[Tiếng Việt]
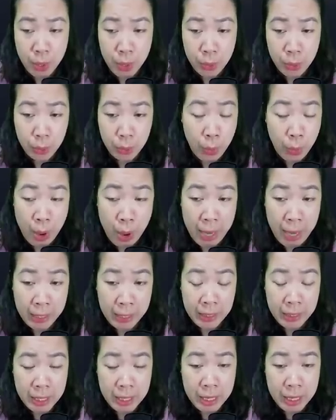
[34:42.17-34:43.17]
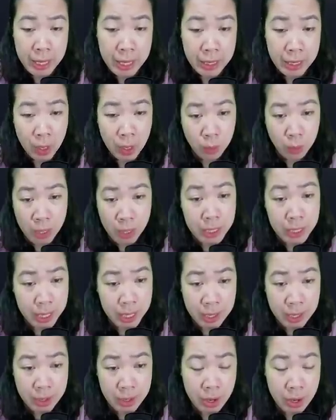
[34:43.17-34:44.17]
Tôn Noãn liền không thích
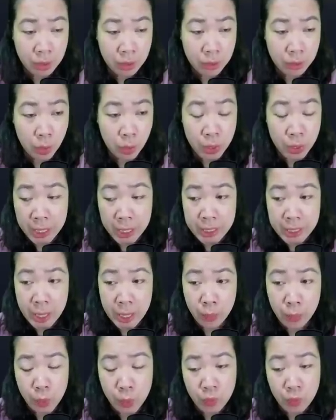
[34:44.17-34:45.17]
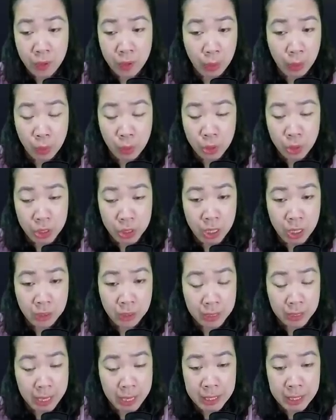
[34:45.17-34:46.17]
nghi được, cô nhanh chóng lui vào hậu
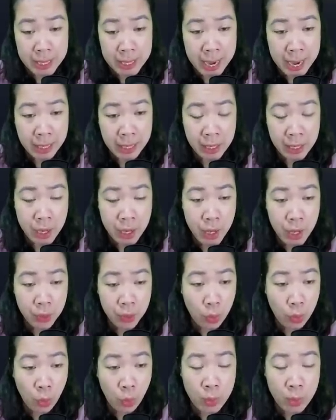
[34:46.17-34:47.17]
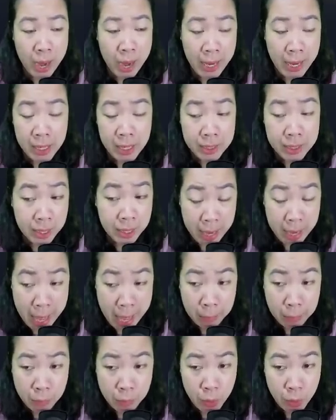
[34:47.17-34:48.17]
trường tẩy trang, cô cũng đã hết giờ
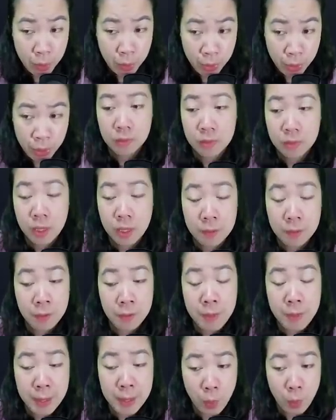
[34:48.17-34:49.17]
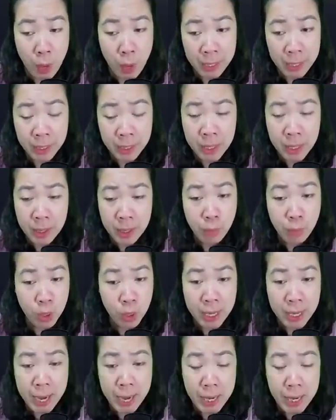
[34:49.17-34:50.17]
làm rồi. Phía bên ngoài, một
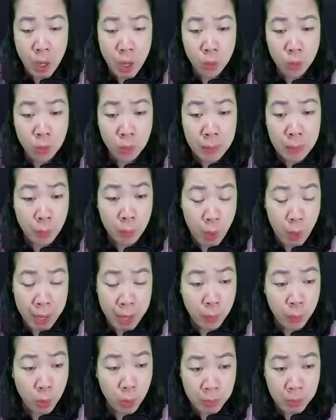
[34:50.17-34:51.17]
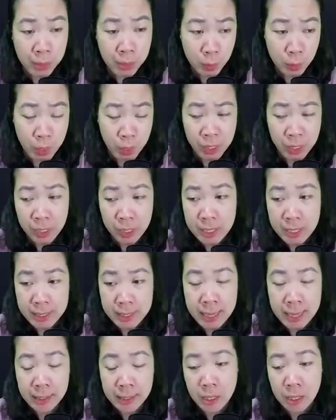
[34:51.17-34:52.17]
người đàn ông tầm ngoài bốn mươi tuổi,
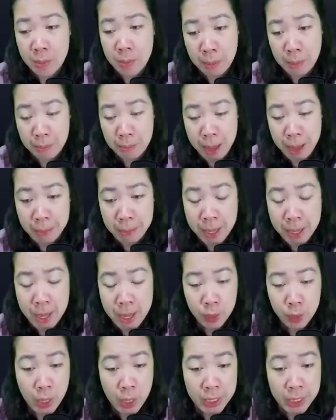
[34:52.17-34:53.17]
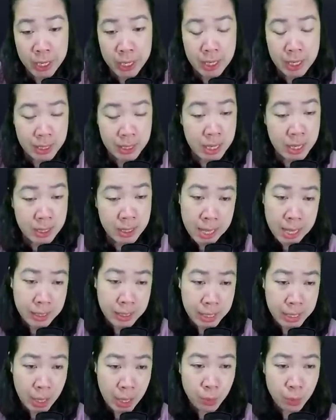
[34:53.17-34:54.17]
dáng người mập mạp, thoạt nhìn rất sang
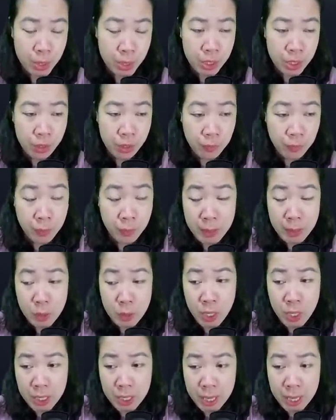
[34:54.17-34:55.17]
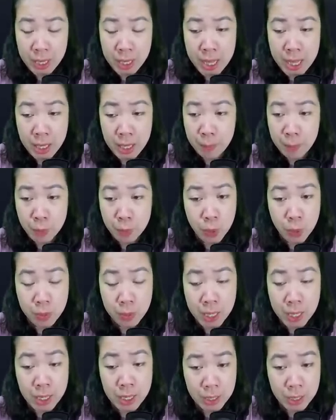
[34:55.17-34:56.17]
trọng, Vừa mới xuất hiện đã tập trung
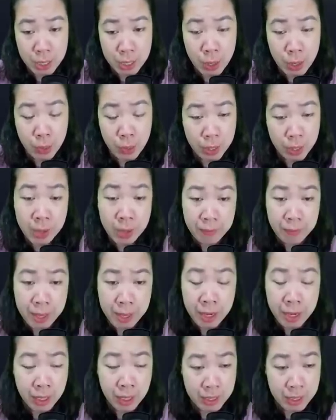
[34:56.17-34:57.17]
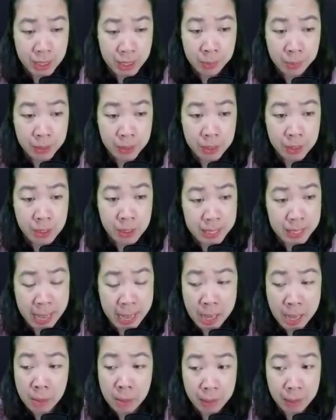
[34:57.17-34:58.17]
rất nhiều nhân viên ở Diệp Tứ
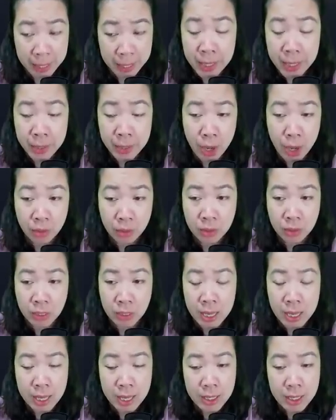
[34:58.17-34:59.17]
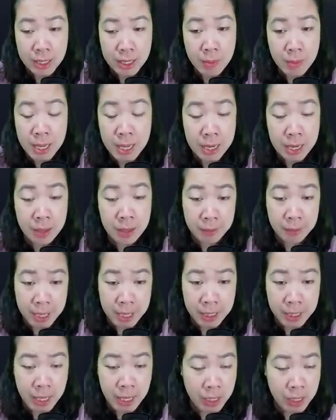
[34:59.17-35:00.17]
ra mà nghênh đón. Xem ra địa
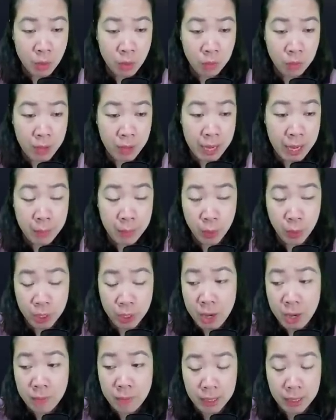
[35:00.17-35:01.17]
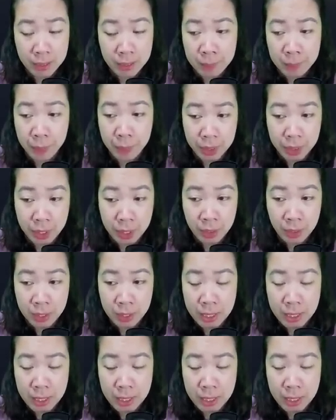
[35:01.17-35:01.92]
vị thật không phải là một nhân vật tầm thường.